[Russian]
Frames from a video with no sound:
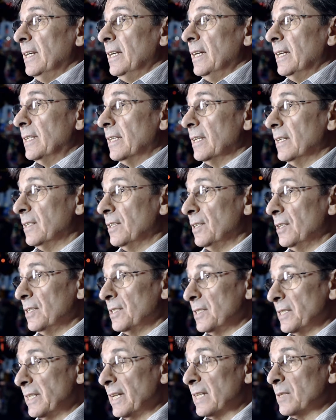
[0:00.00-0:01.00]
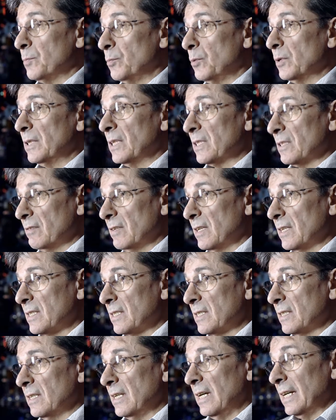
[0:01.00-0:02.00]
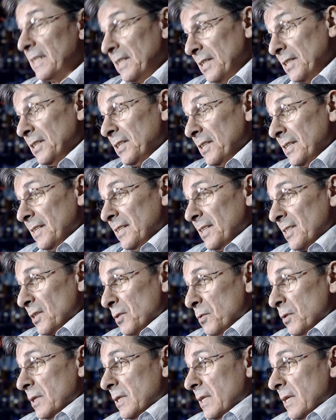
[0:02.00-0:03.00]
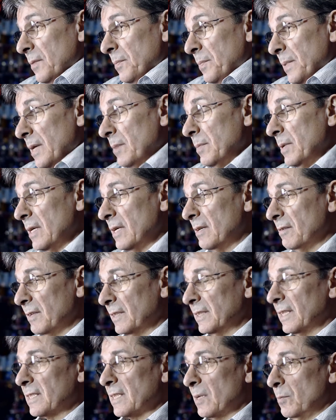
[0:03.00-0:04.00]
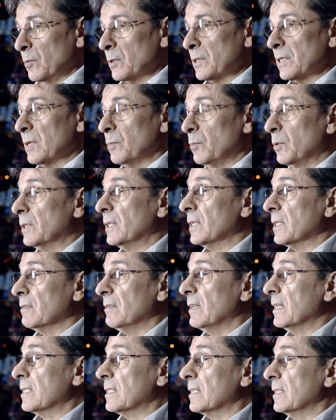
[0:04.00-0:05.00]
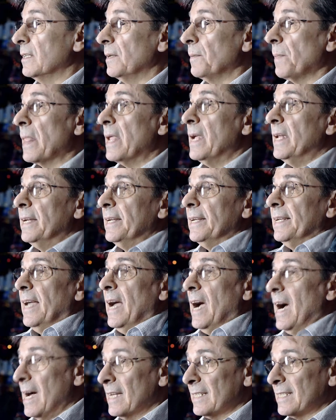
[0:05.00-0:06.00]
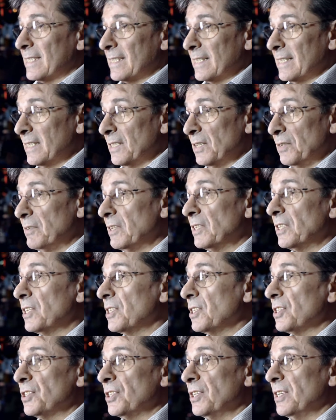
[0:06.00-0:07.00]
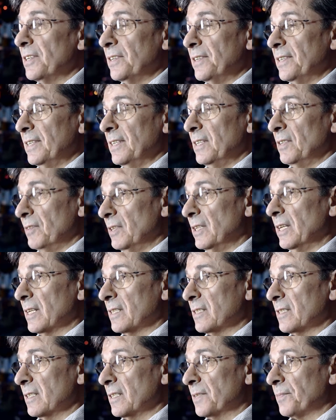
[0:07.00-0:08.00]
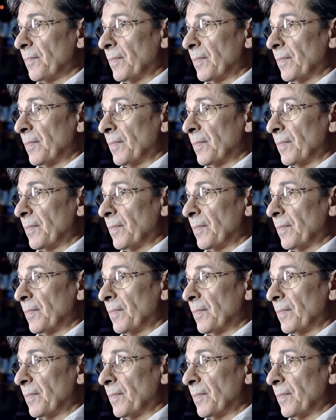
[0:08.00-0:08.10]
Это сейчас будет называться, отныне ежегодная премия войнахской музыки будет называться «Асса 2012».